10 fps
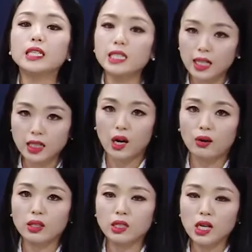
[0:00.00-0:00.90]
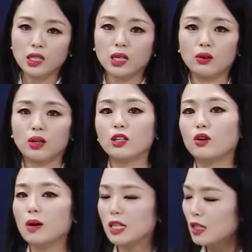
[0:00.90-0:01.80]
찌아자오, 찌아자오가 더
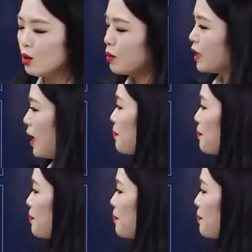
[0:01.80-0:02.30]
많이 나옵니다.